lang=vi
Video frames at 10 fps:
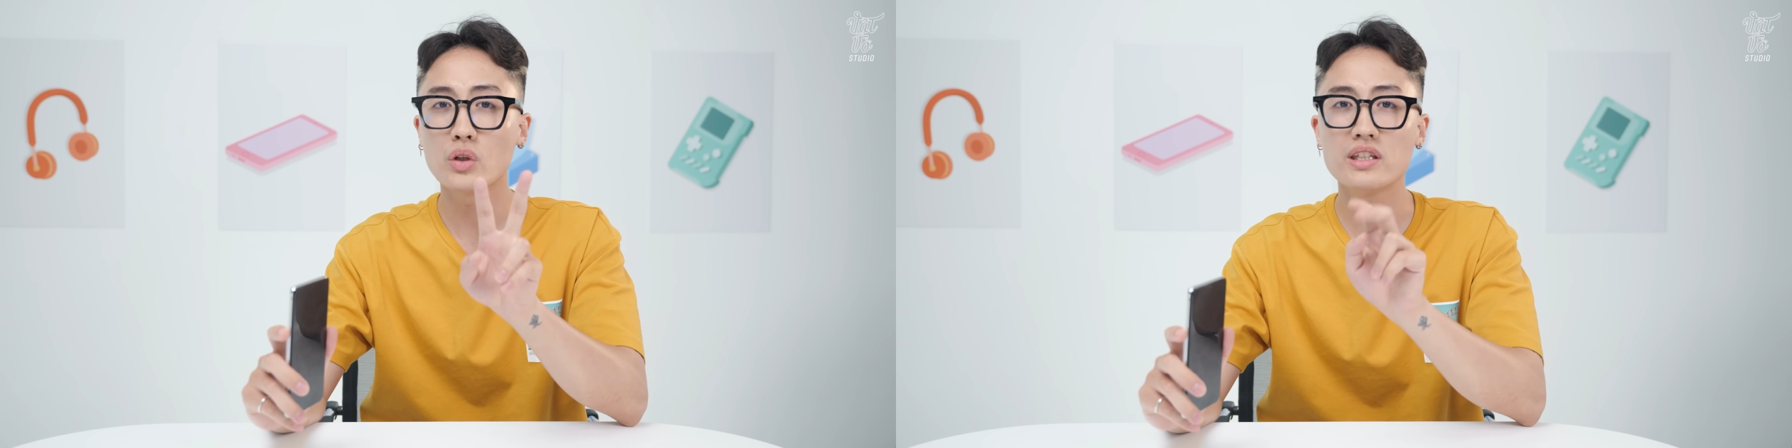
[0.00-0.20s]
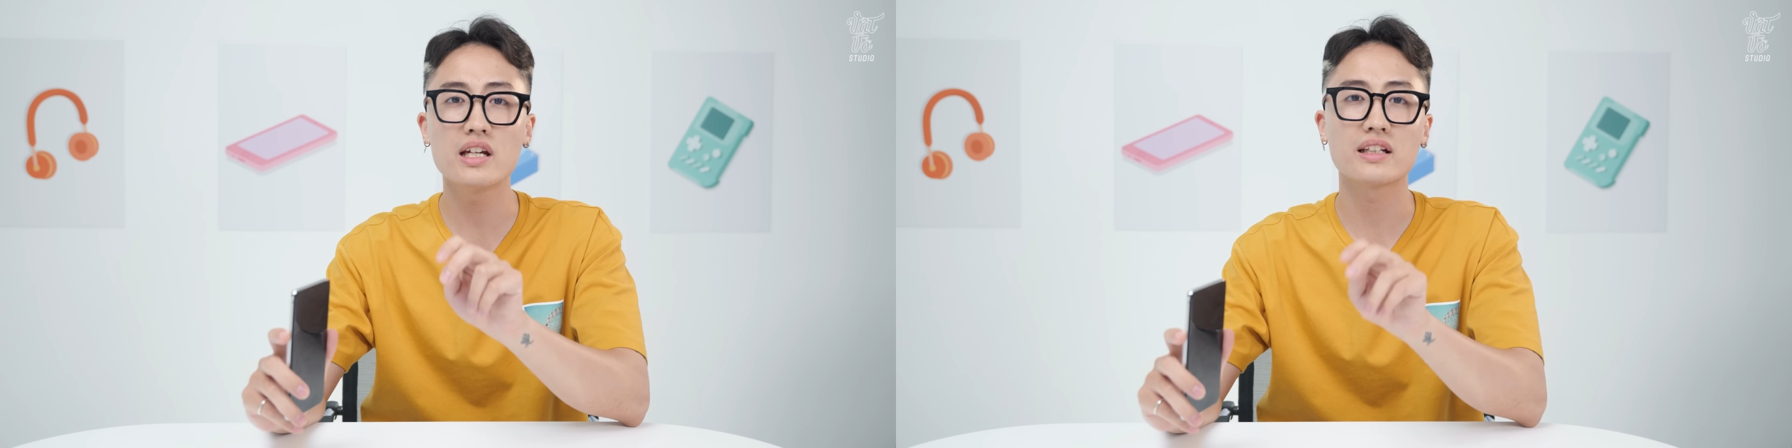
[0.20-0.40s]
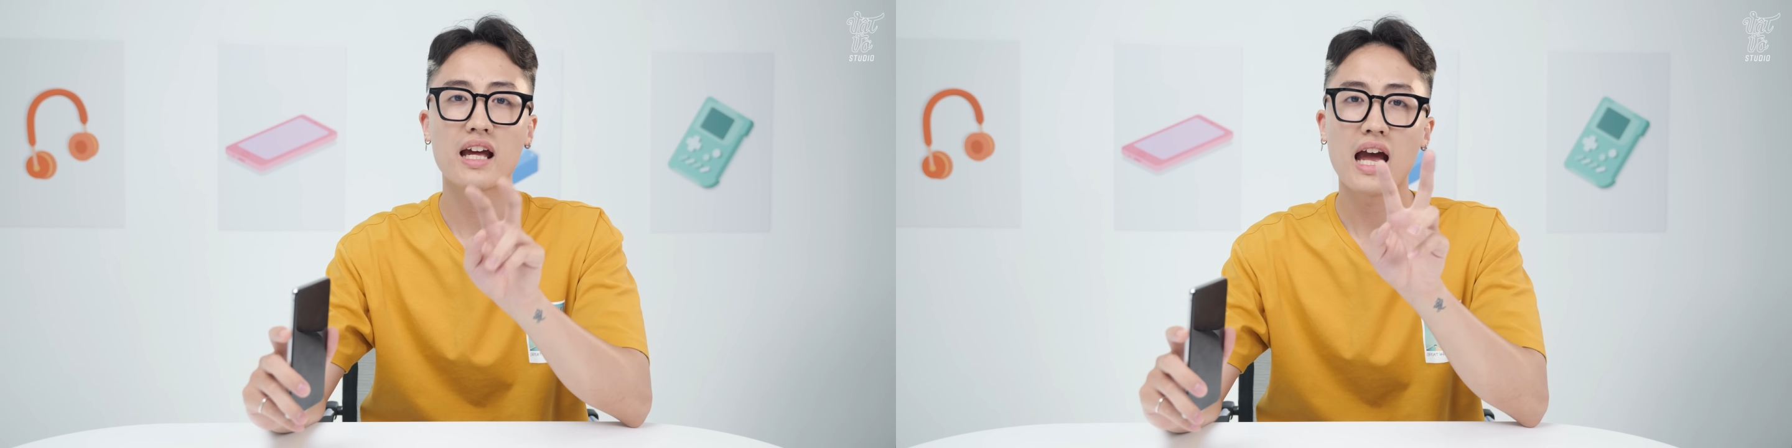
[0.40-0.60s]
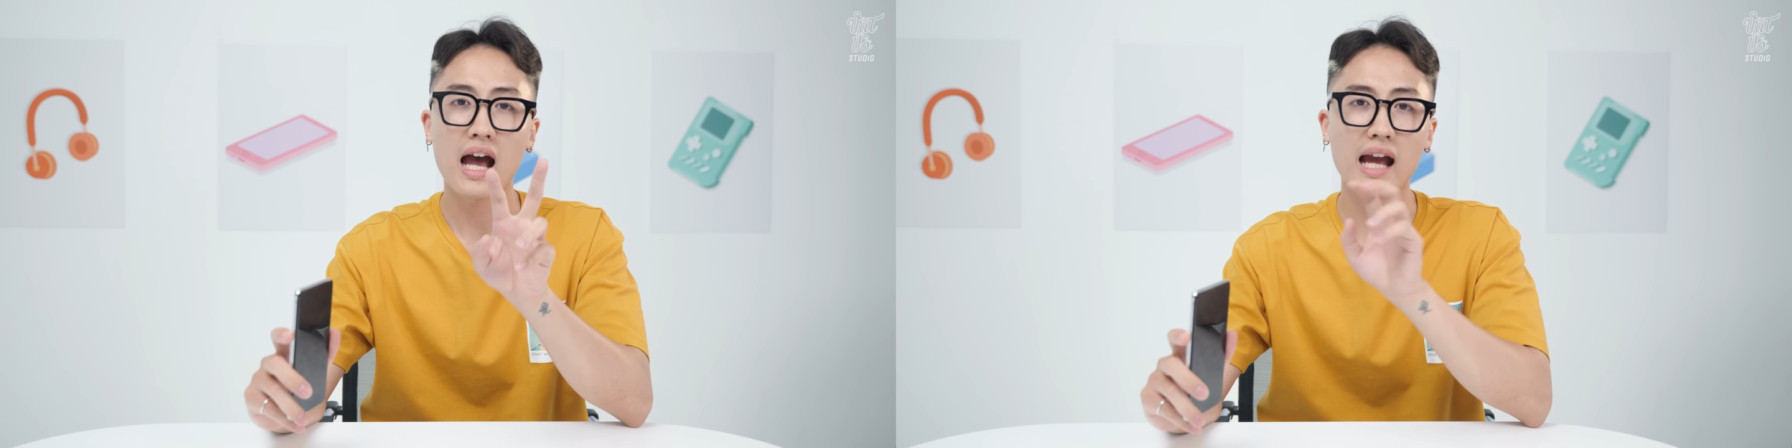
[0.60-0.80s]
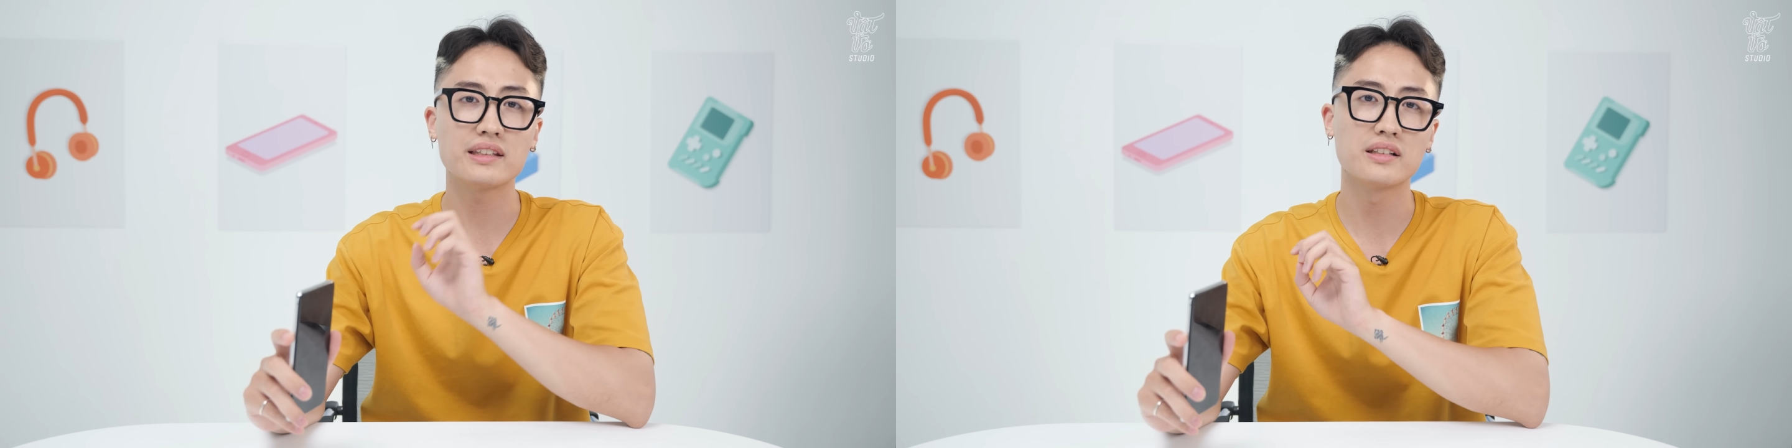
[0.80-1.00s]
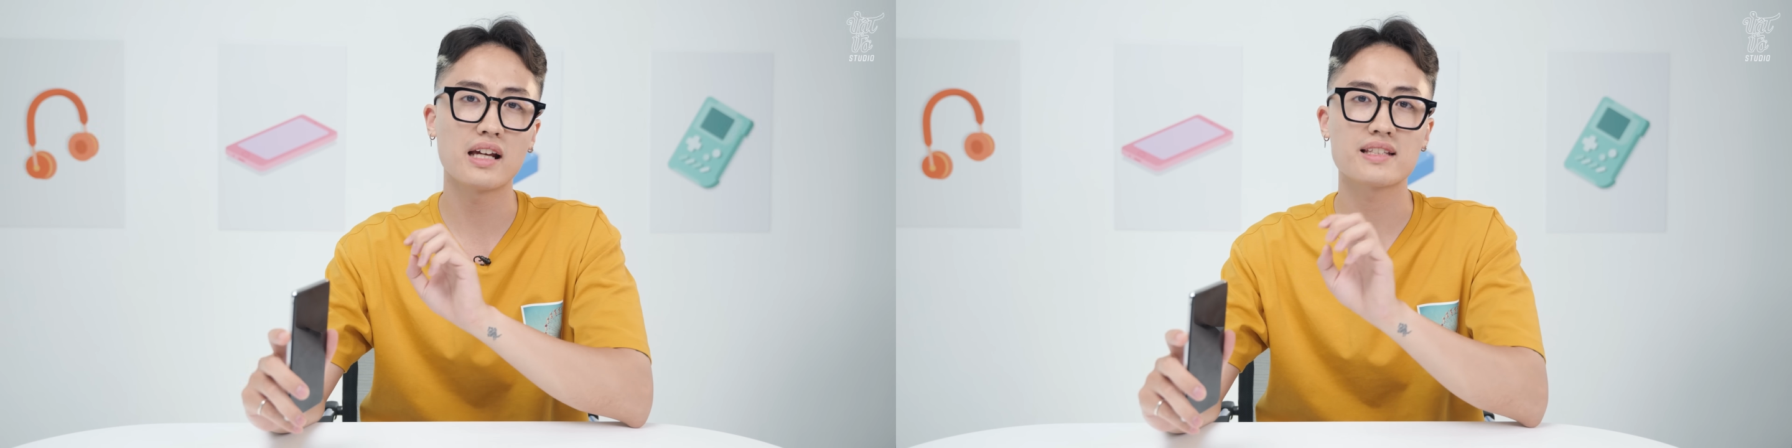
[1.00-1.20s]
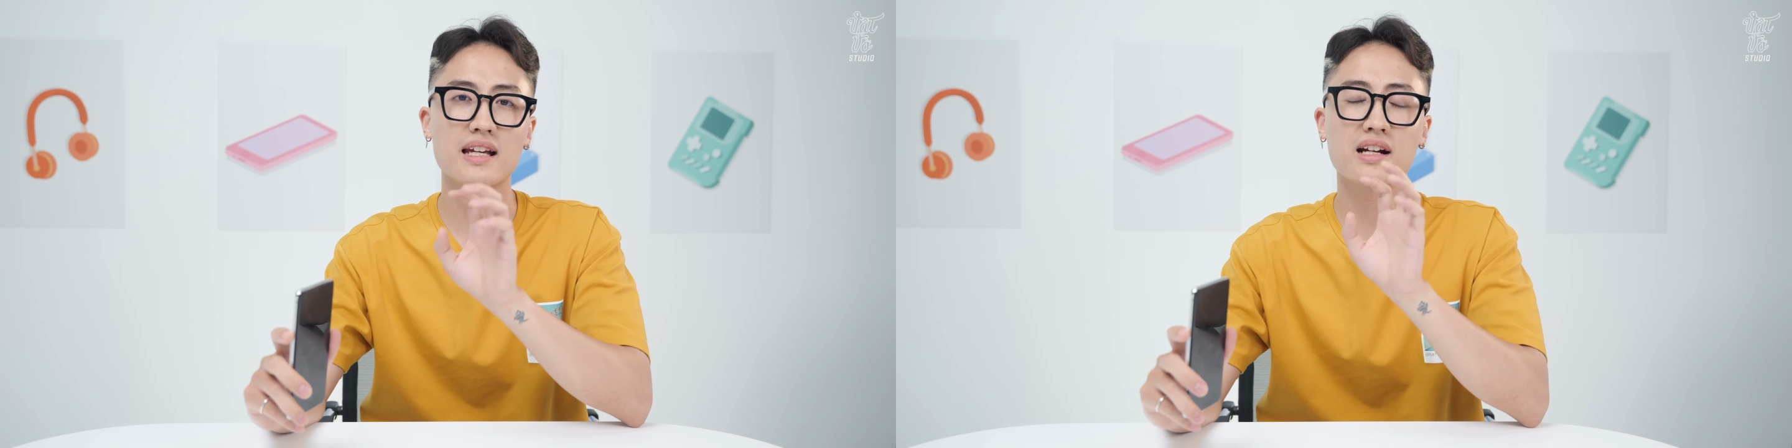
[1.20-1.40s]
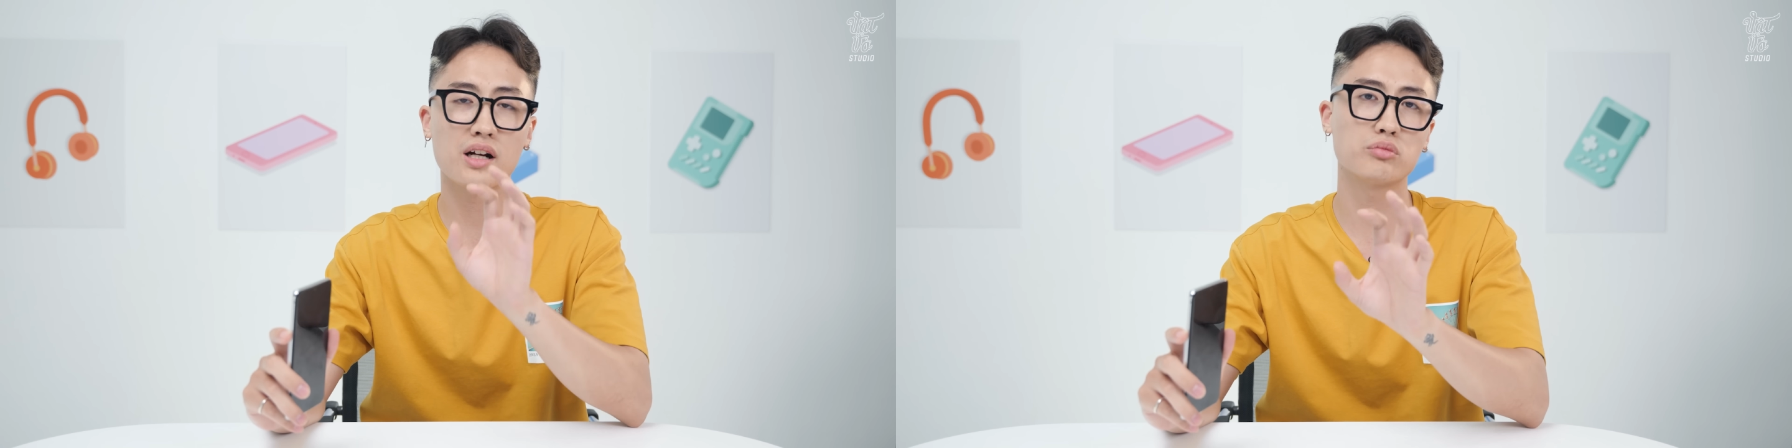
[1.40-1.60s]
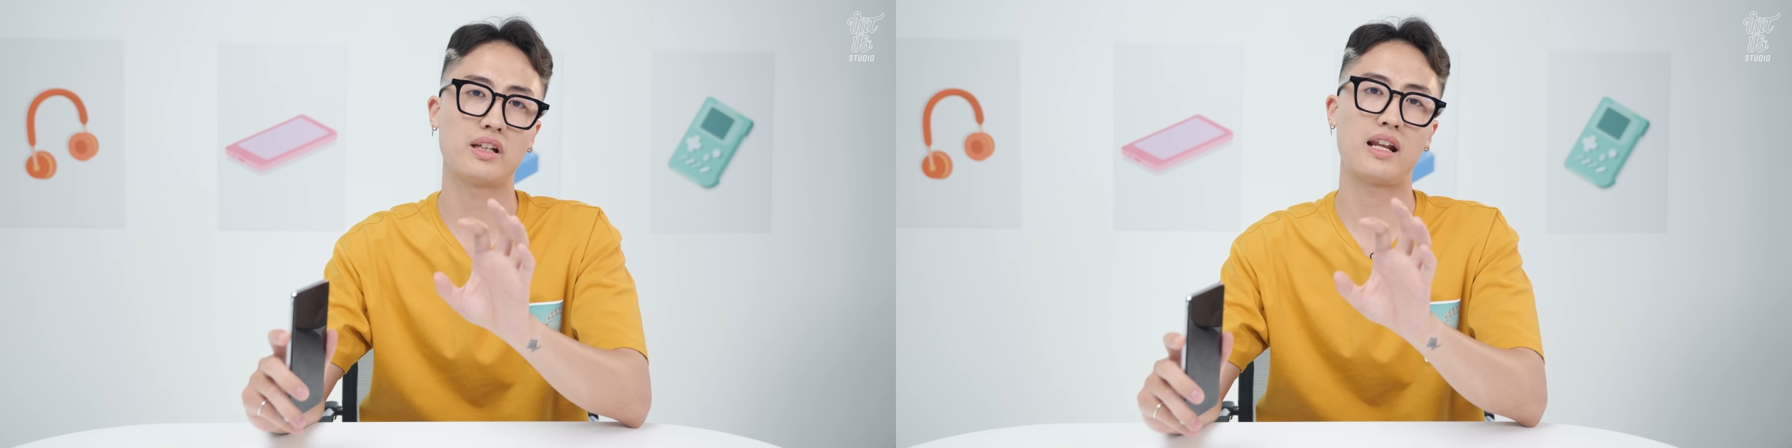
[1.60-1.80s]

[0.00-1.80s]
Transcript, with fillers: Tuy nhiên, hai thứ này sẽ không